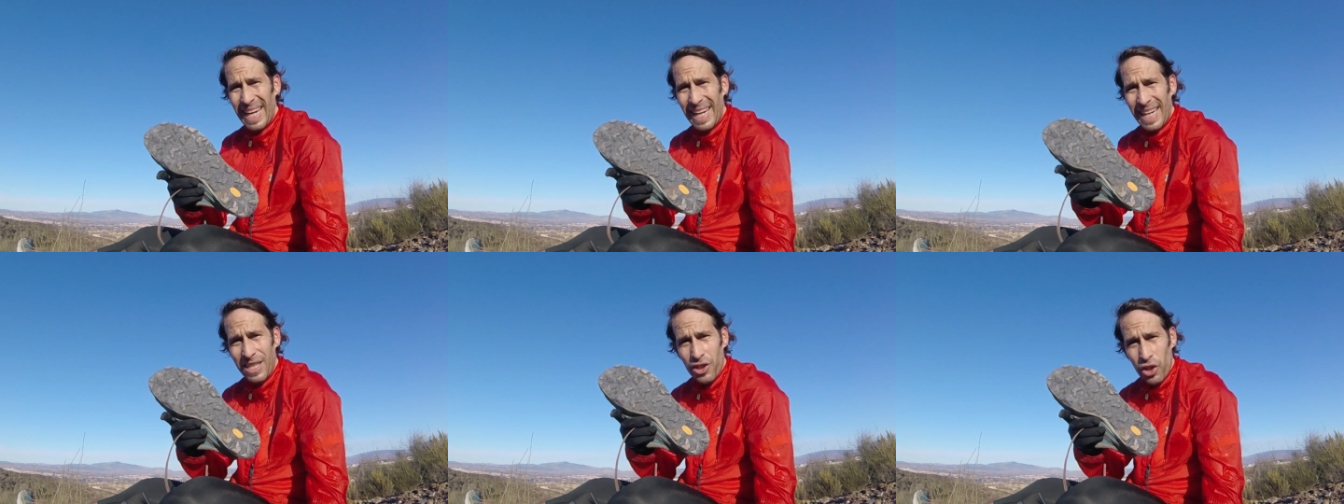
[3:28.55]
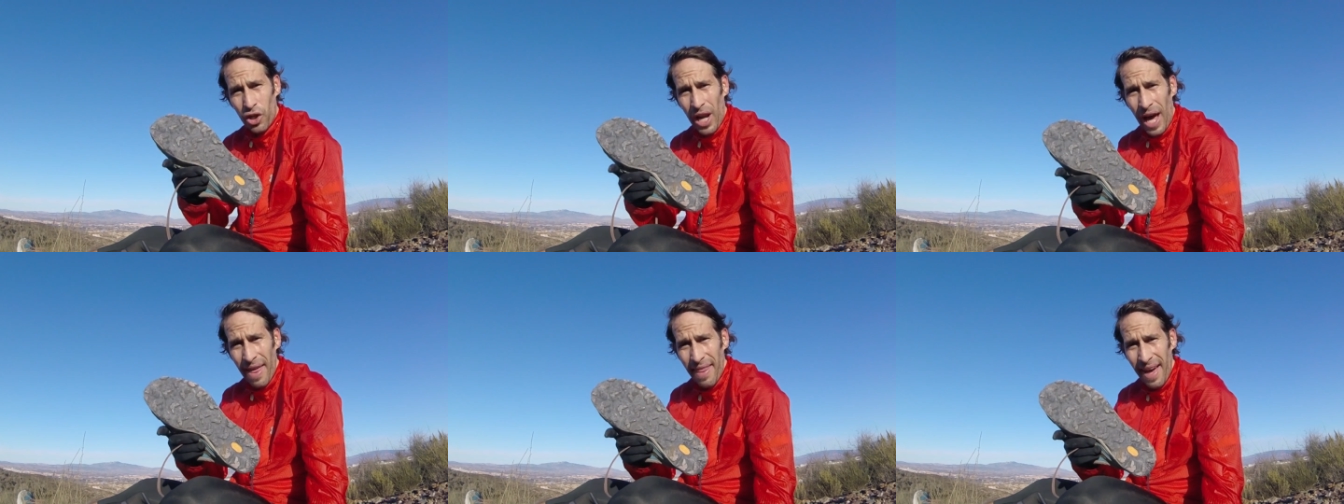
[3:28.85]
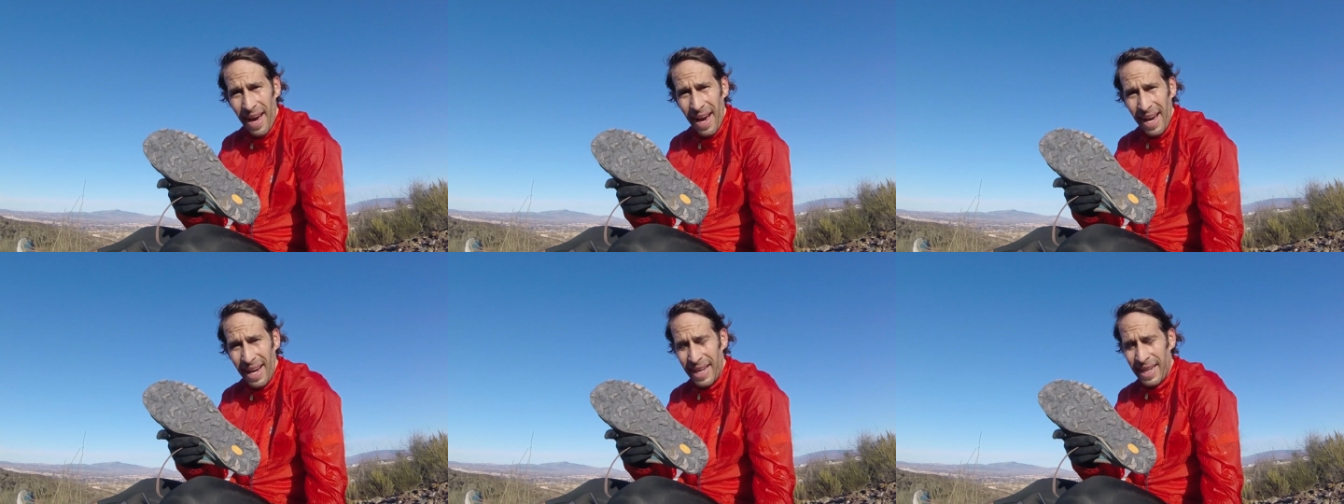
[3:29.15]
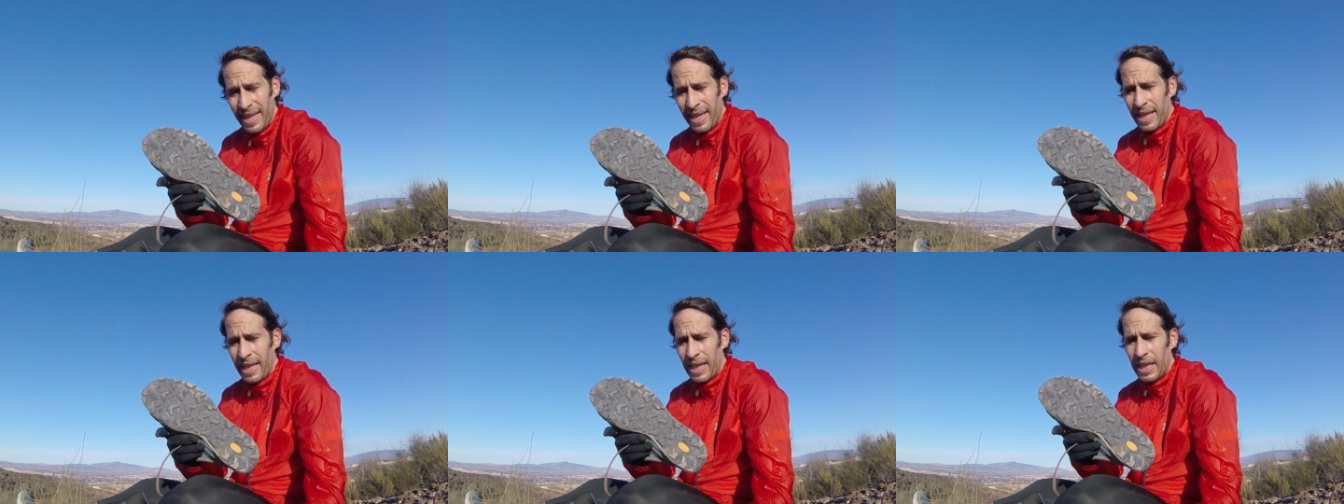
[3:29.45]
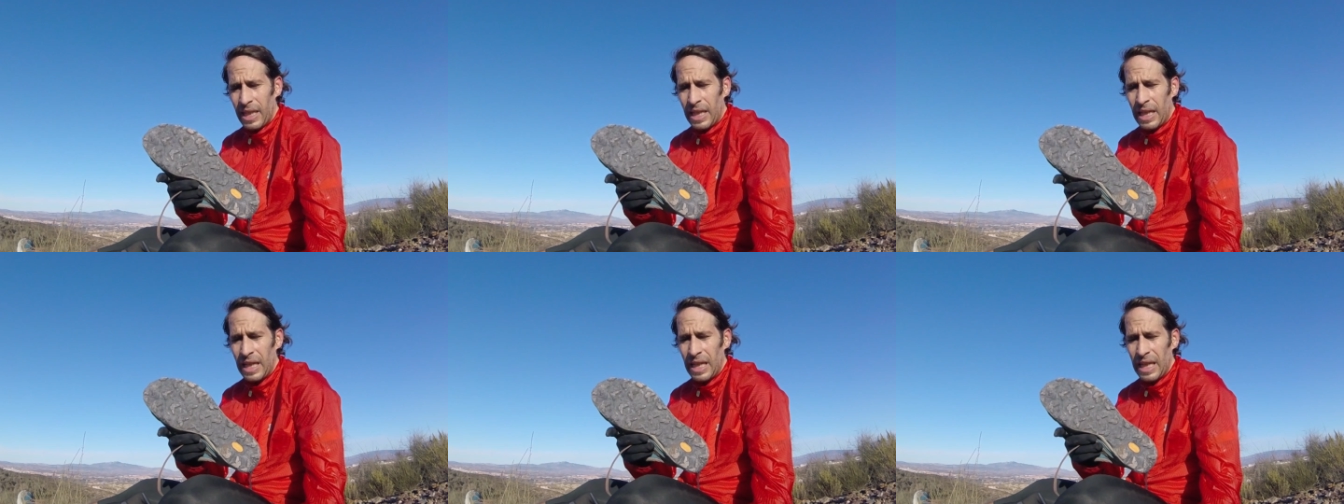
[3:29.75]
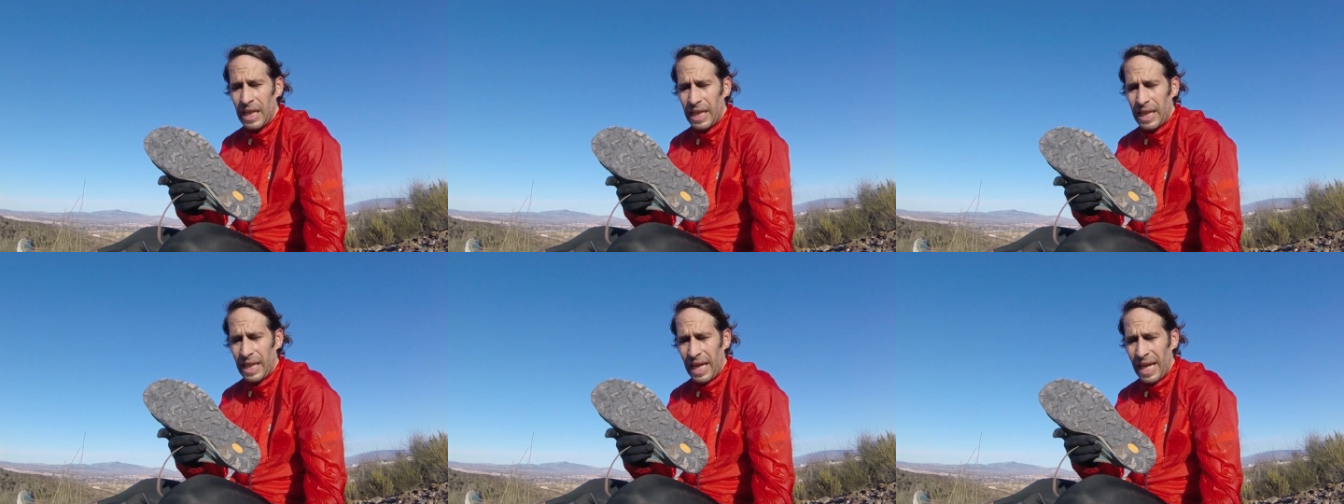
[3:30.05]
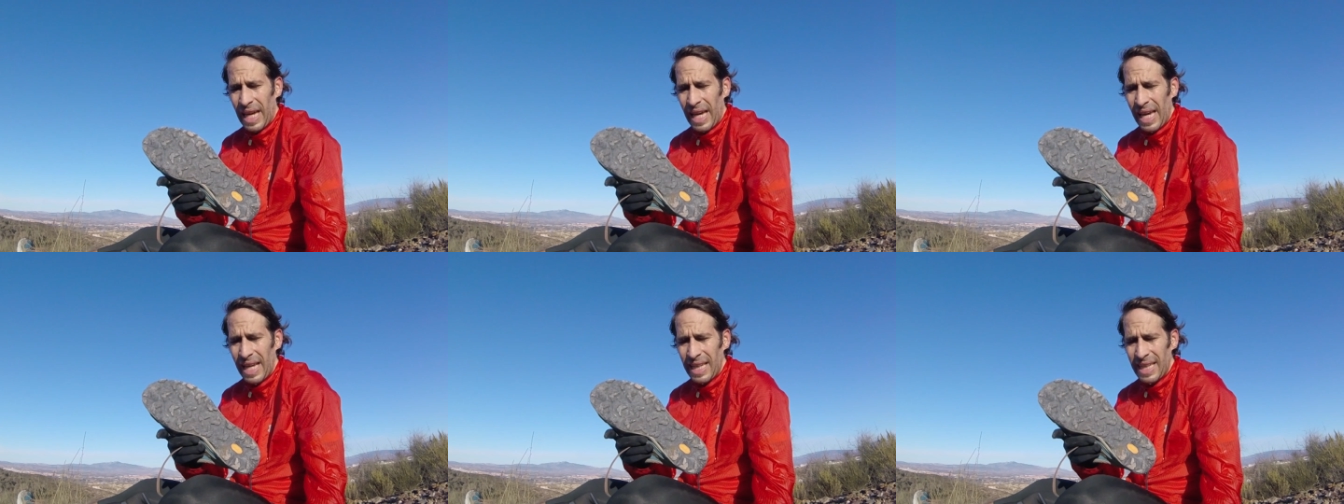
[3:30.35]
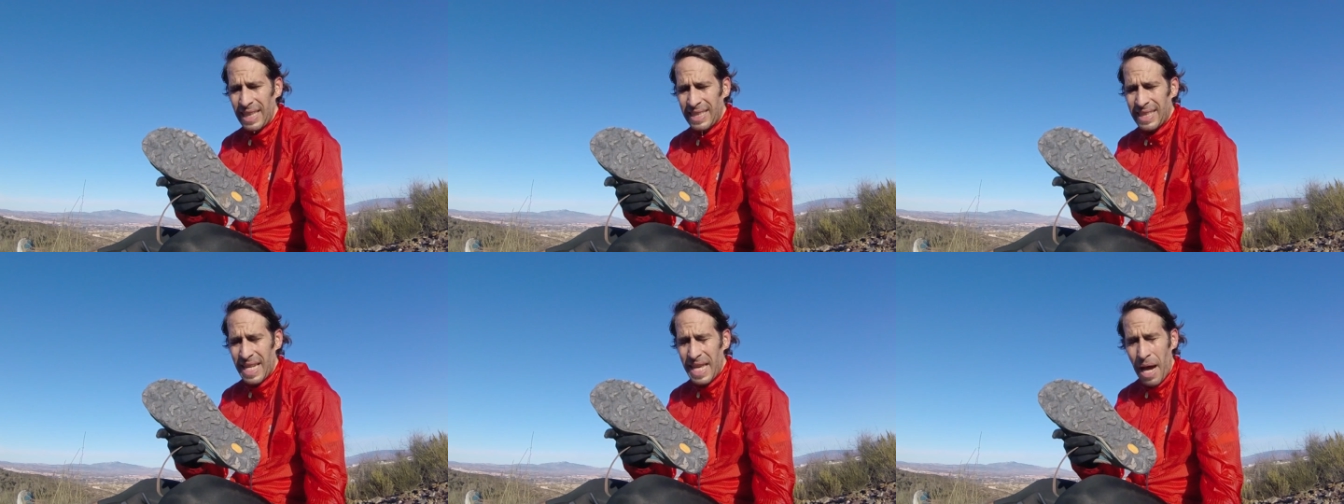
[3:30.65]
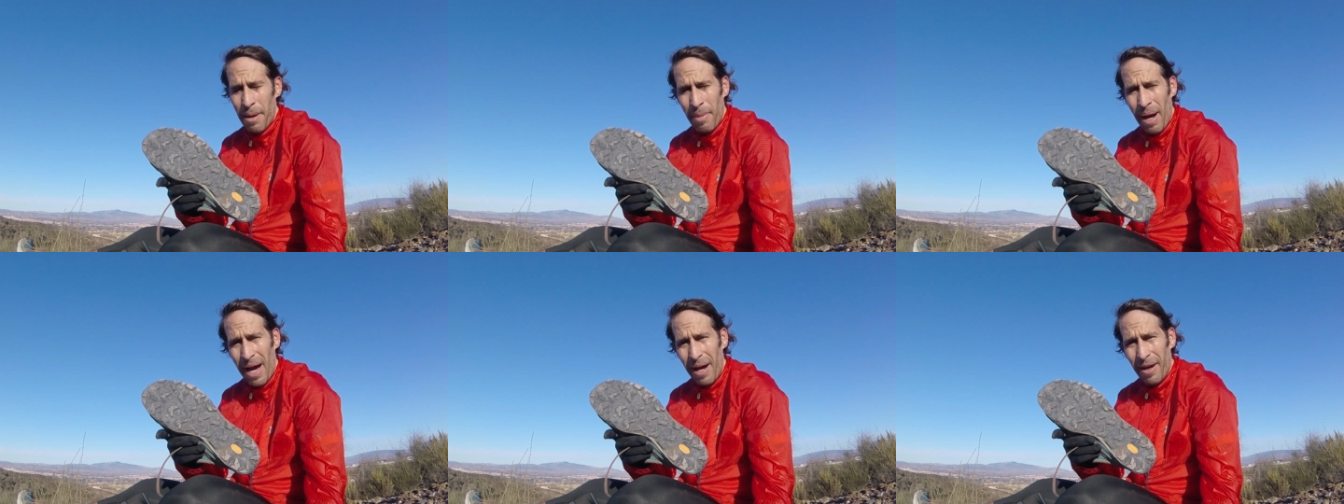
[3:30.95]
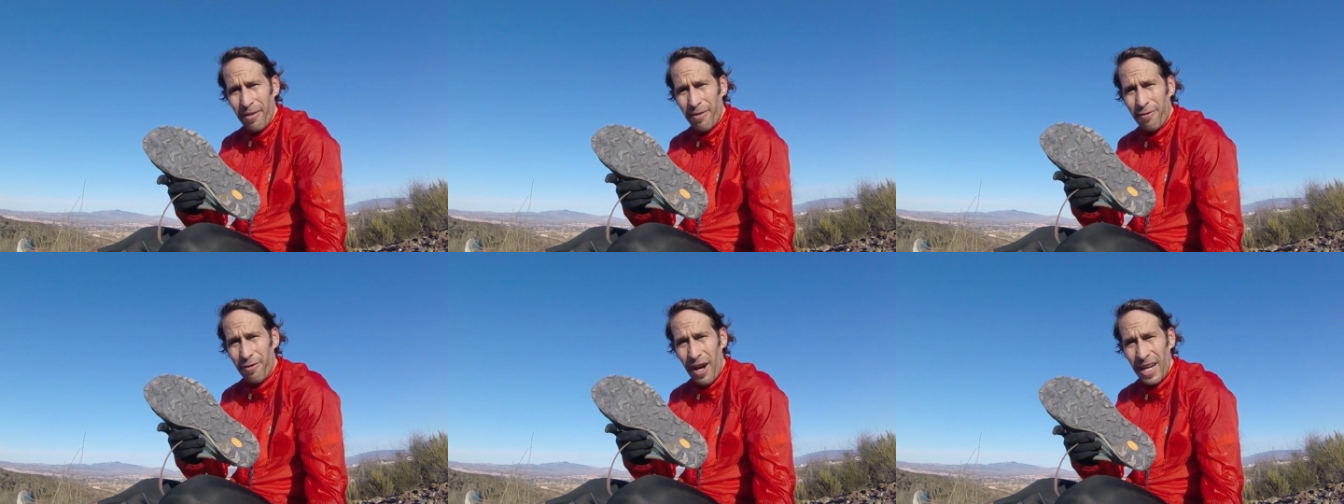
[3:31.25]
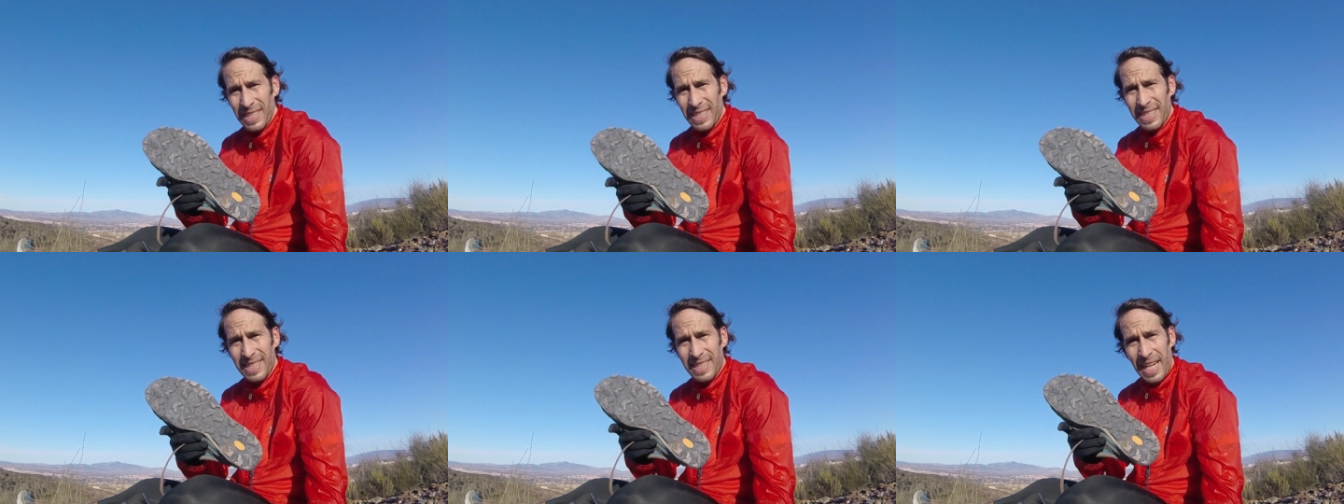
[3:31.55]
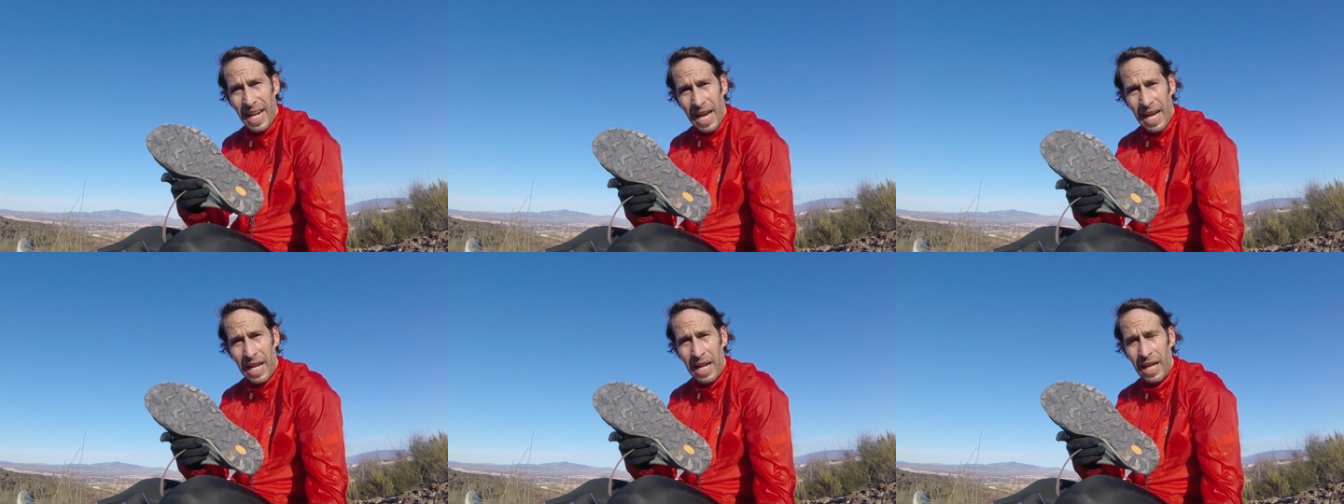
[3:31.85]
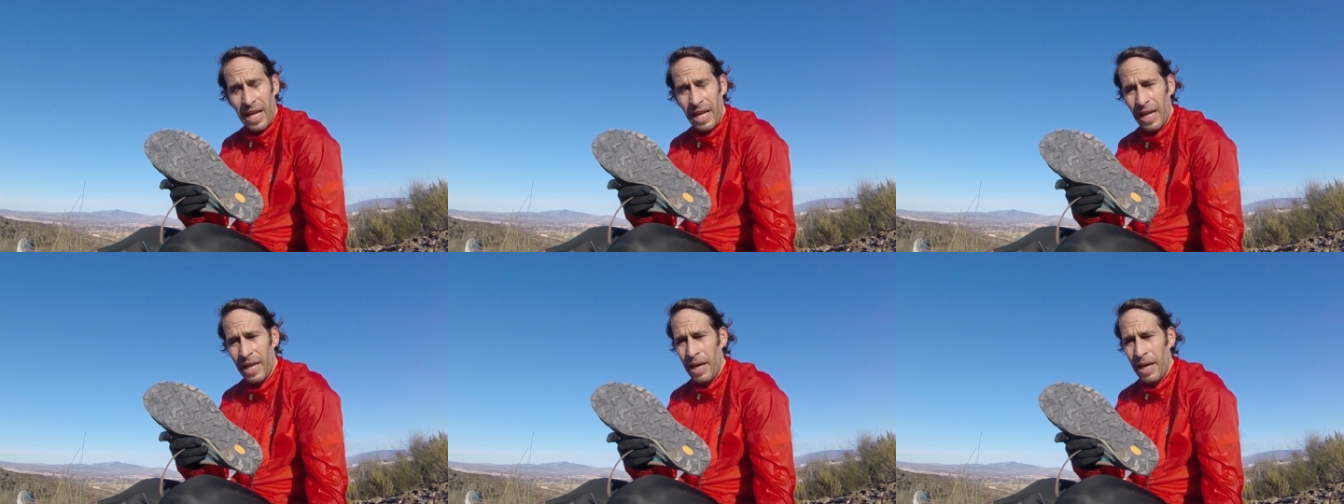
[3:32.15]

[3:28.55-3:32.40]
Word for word: Resolada y que se llama Fast Trail.